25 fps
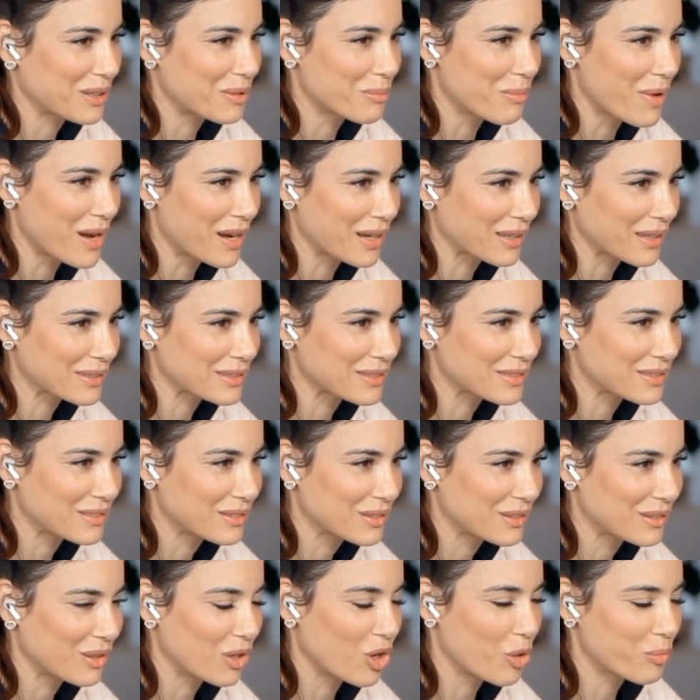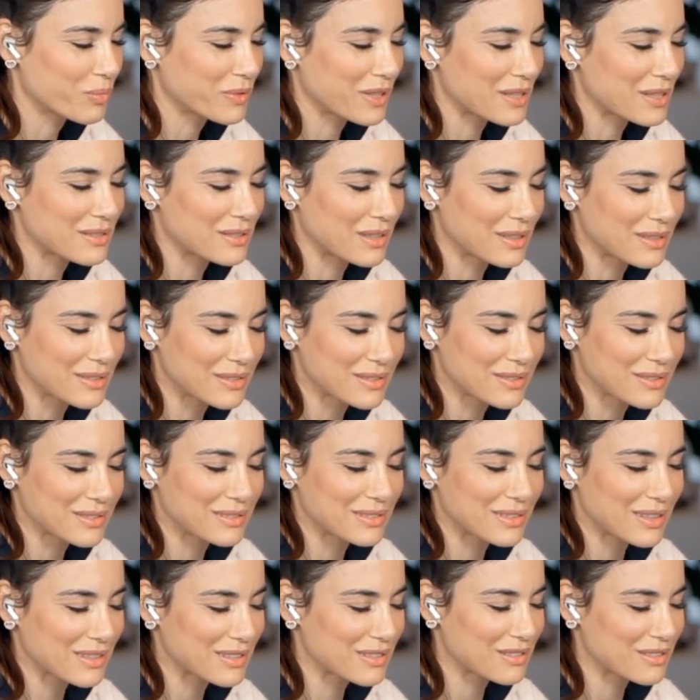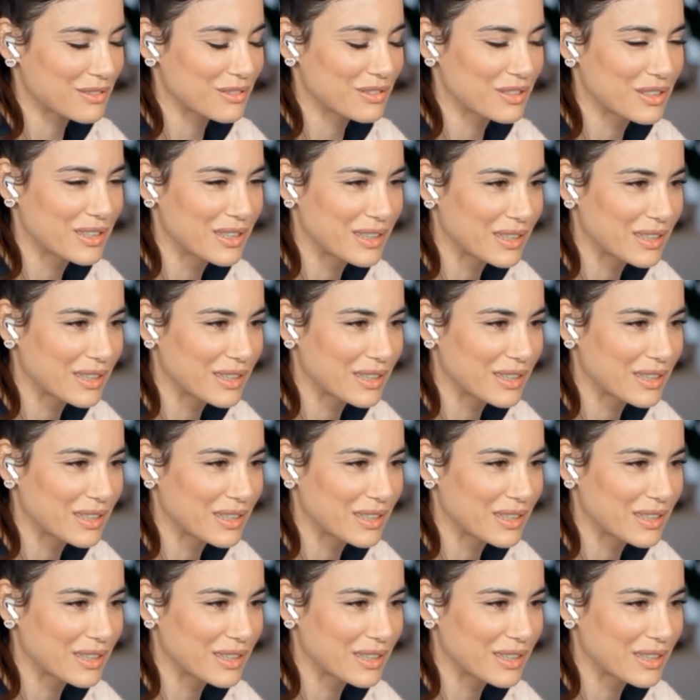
gemacht ob das jetzt das